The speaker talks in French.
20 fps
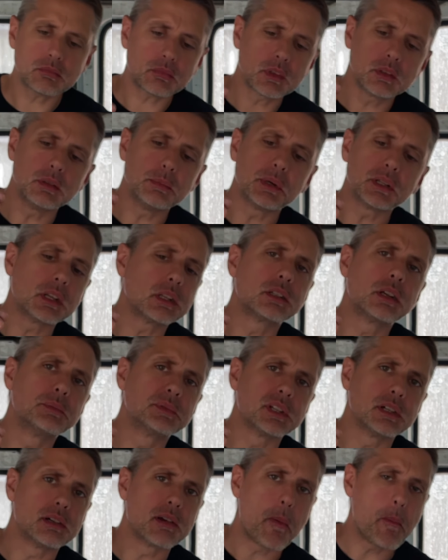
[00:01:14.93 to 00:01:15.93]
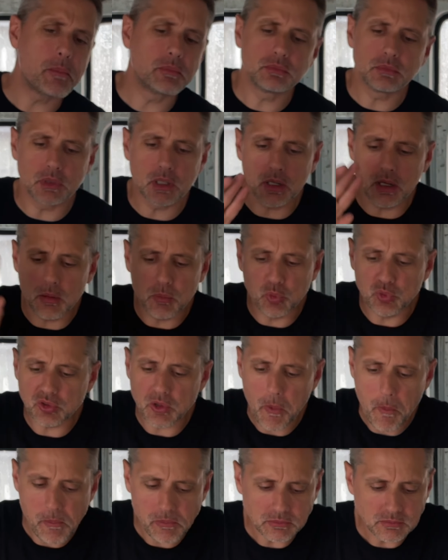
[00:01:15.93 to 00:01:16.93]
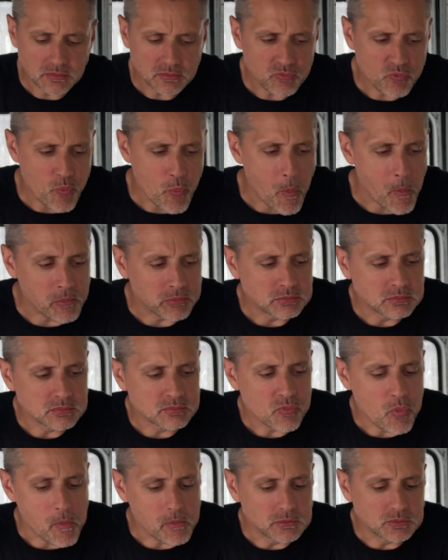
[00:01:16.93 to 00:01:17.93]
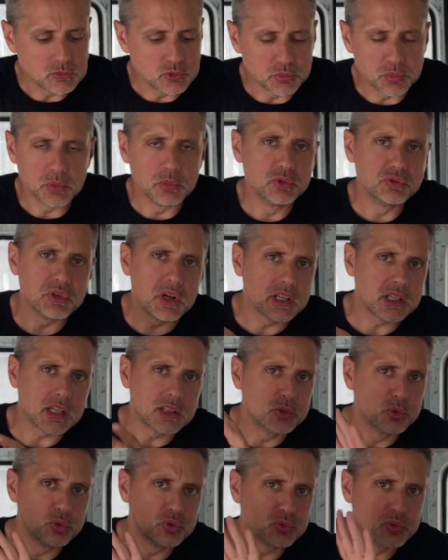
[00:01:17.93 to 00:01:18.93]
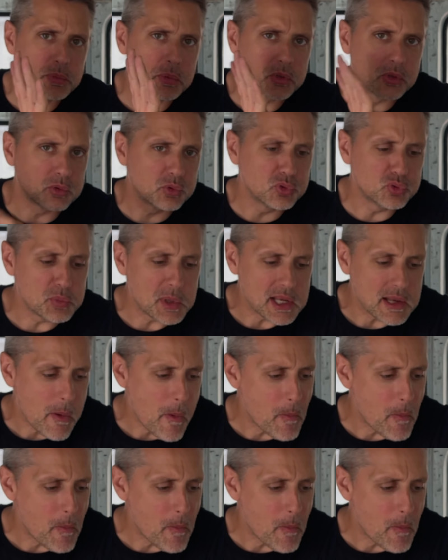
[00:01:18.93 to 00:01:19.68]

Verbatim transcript: Des patates comme ça, Il un monstre. Tu peux bouffer à 4 dessus pendant deux semaines.